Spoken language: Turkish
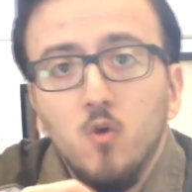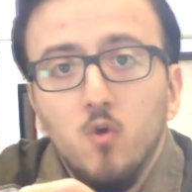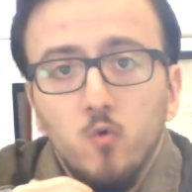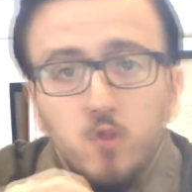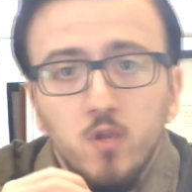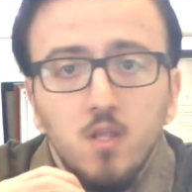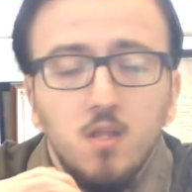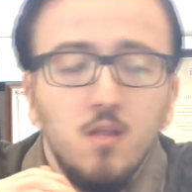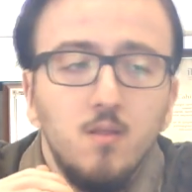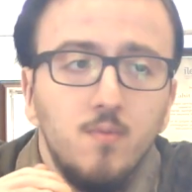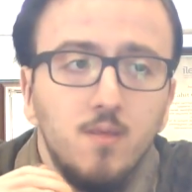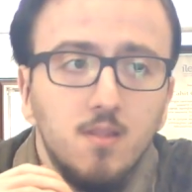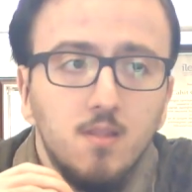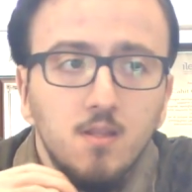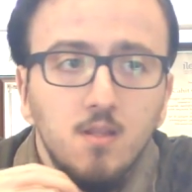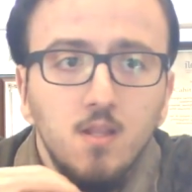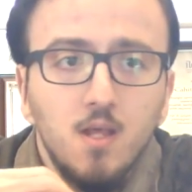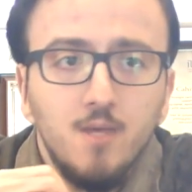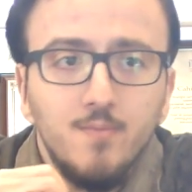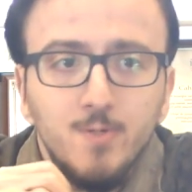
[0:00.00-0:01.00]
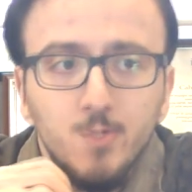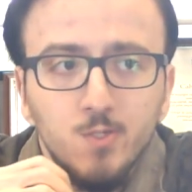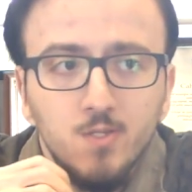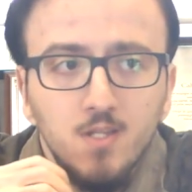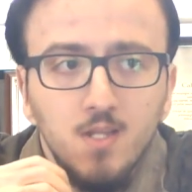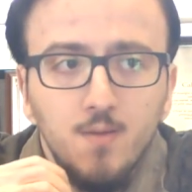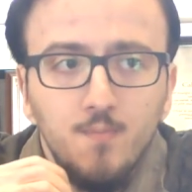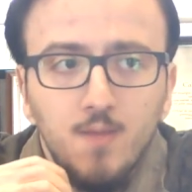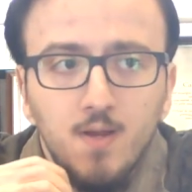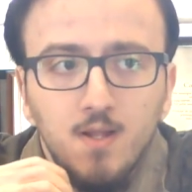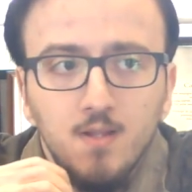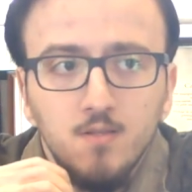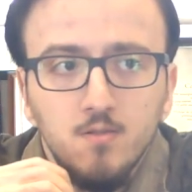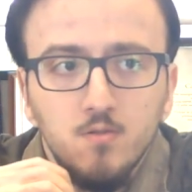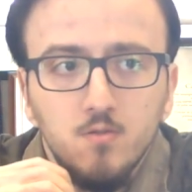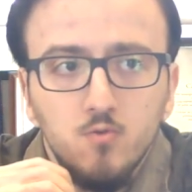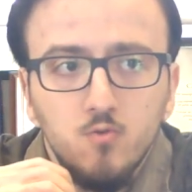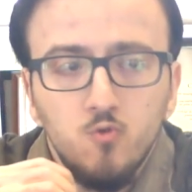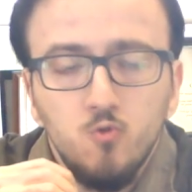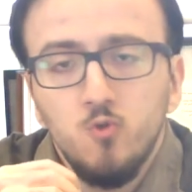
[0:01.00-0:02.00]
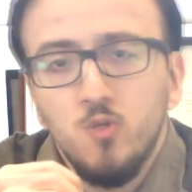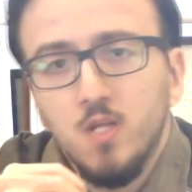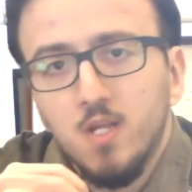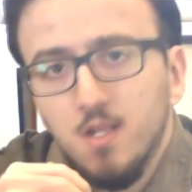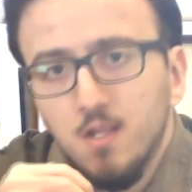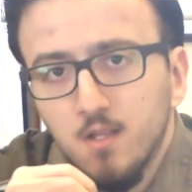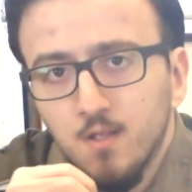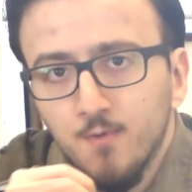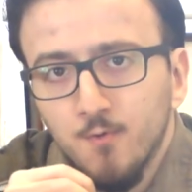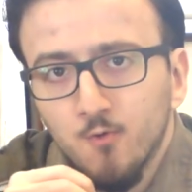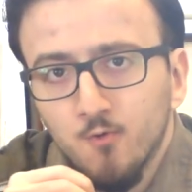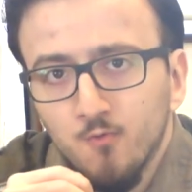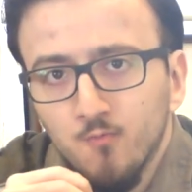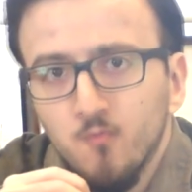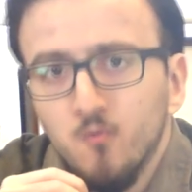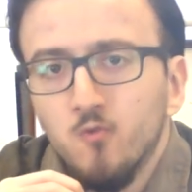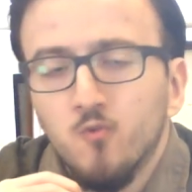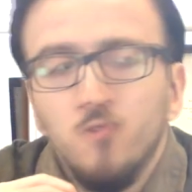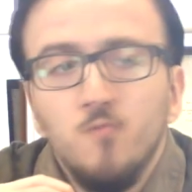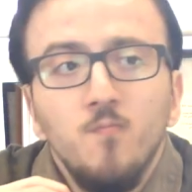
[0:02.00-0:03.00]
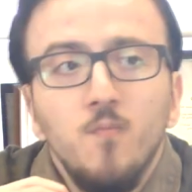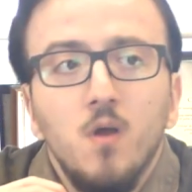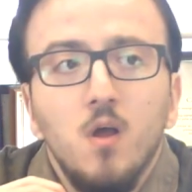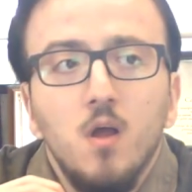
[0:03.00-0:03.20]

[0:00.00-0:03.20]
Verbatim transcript: üretilmesinin amacını da ben şu şekilde yorumluyorum.